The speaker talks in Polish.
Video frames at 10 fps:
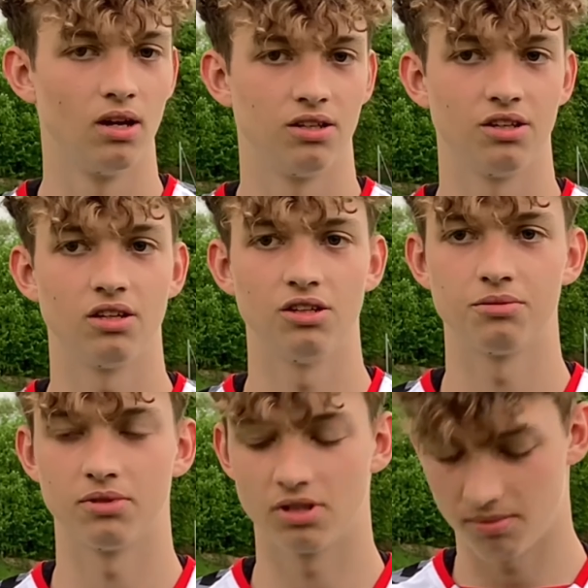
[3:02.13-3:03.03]
nie daliśmy
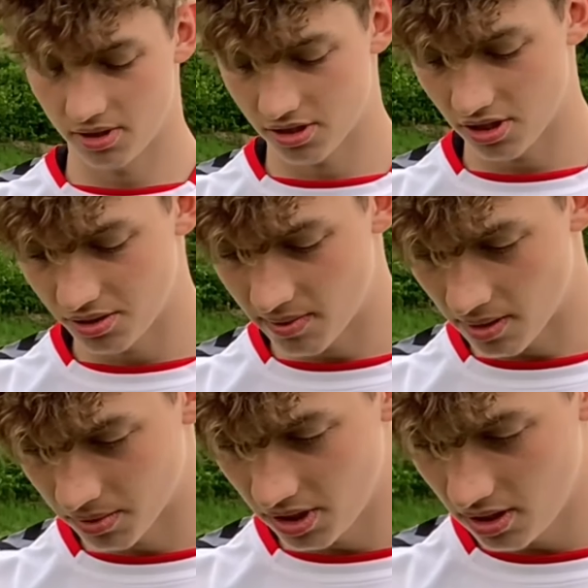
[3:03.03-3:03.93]
sobie strzelić
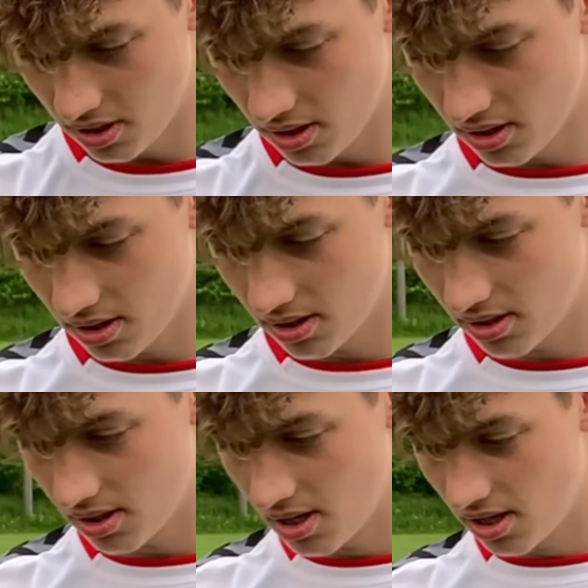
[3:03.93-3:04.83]
bramki i,
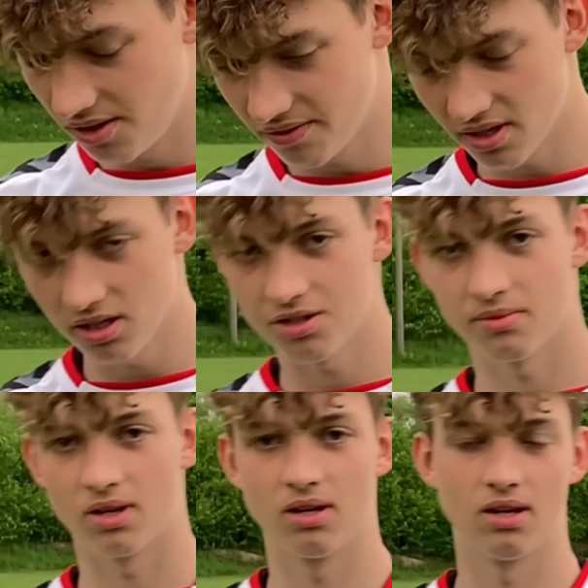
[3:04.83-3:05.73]
i wygraliśmy.
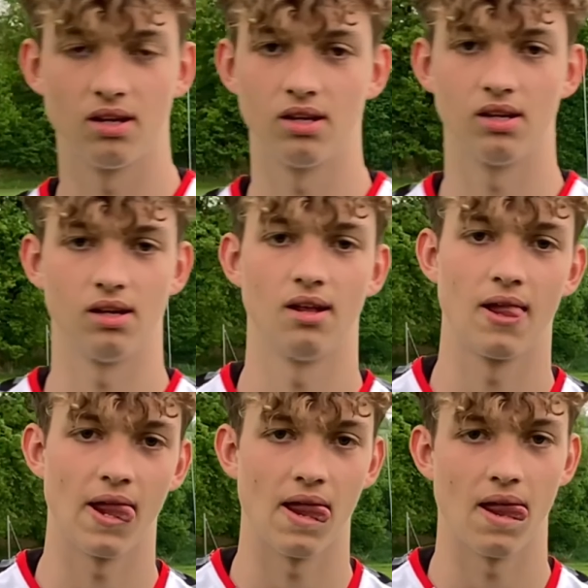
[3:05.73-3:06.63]

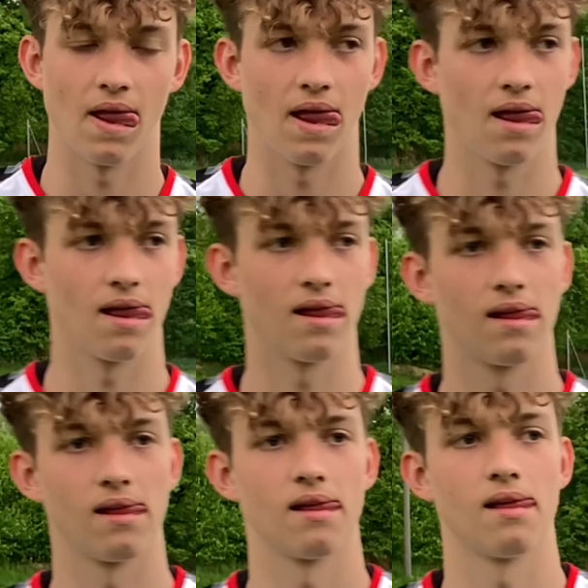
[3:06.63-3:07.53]
Gratulujemy.
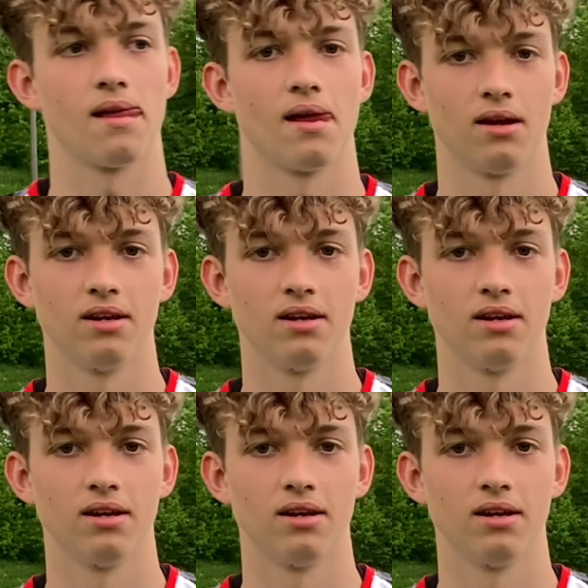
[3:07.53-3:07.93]
Dzięki.